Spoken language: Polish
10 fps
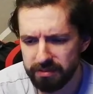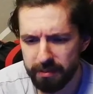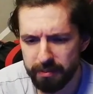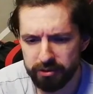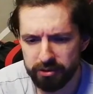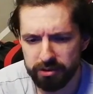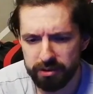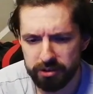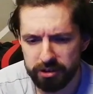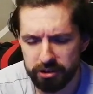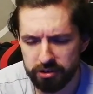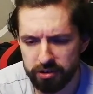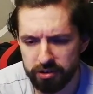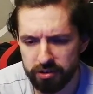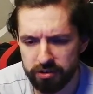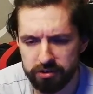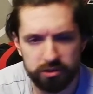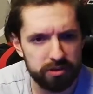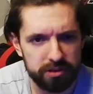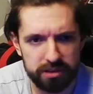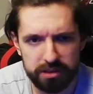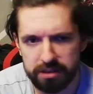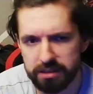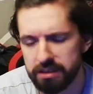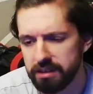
napożyczyłem się też trochę od siostry.